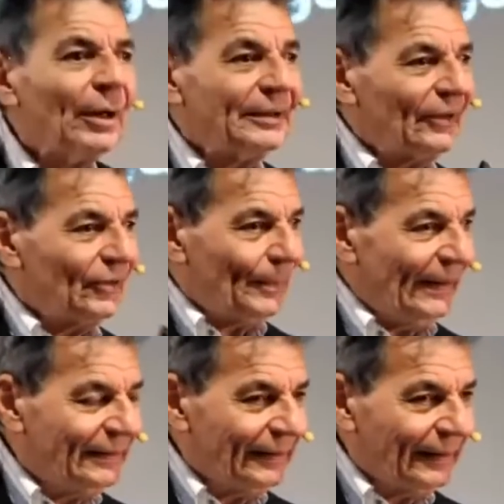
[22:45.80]
che ti
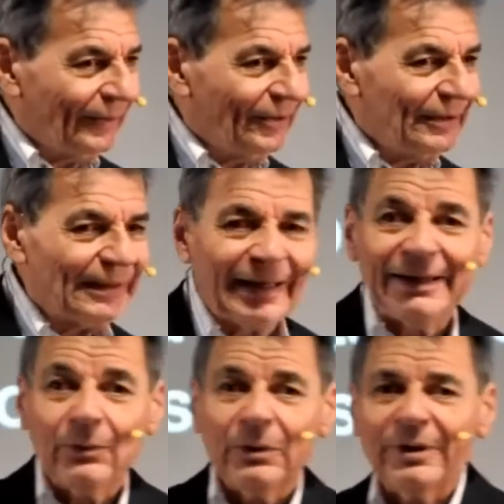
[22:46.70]
aspetti che sia
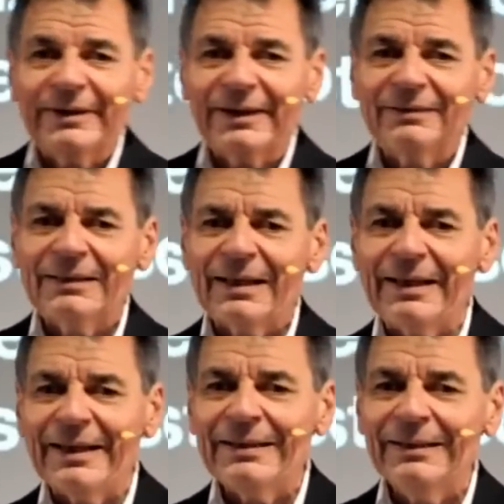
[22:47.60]
e quello che in realtà
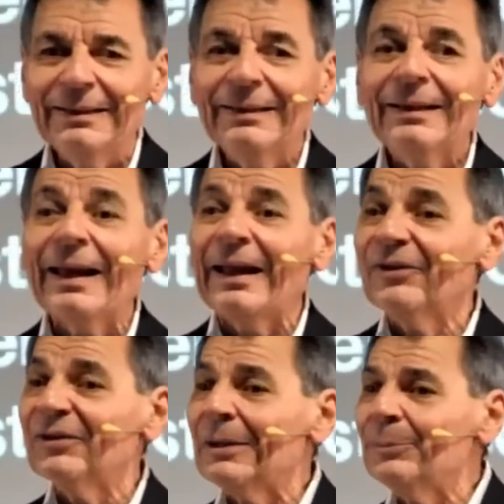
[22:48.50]
è, è
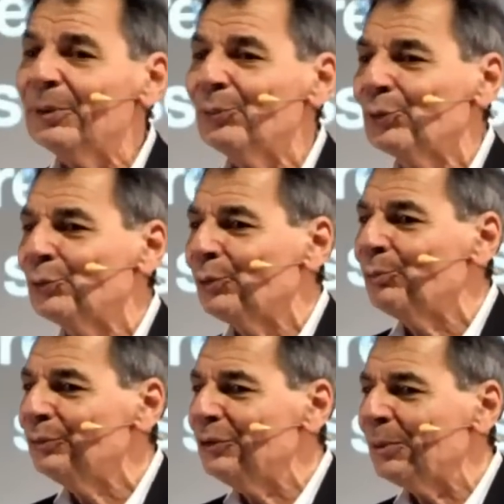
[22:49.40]
sempre un
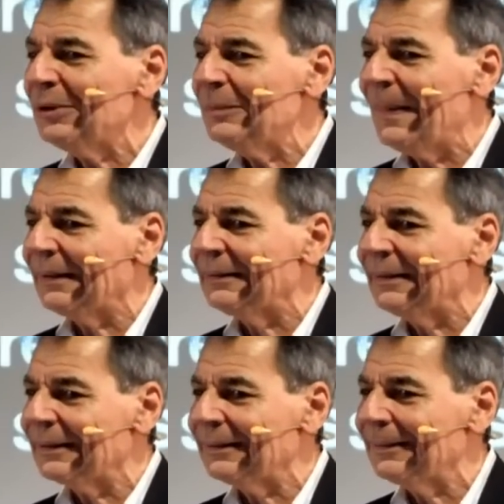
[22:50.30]
sottomultiplo del
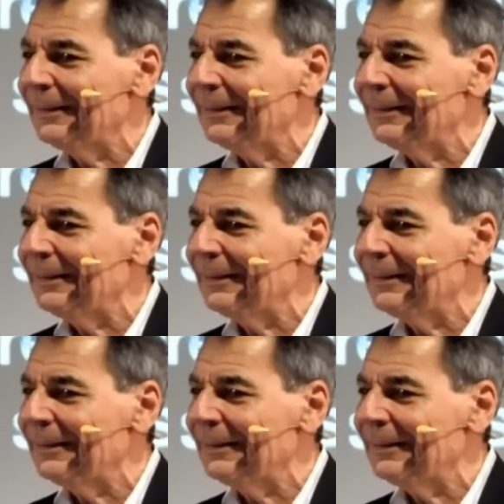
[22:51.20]
pattern.